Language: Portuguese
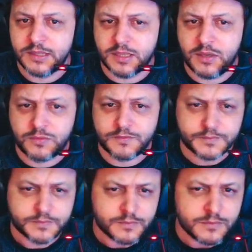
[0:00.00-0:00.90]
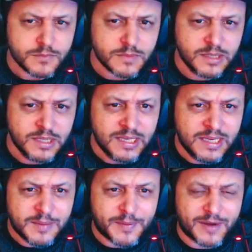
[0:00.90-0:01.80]
Então,
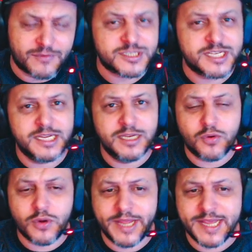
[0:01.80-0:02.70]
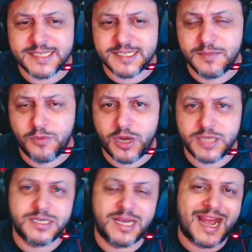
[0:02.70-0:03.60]
para você que não conhece esse mod,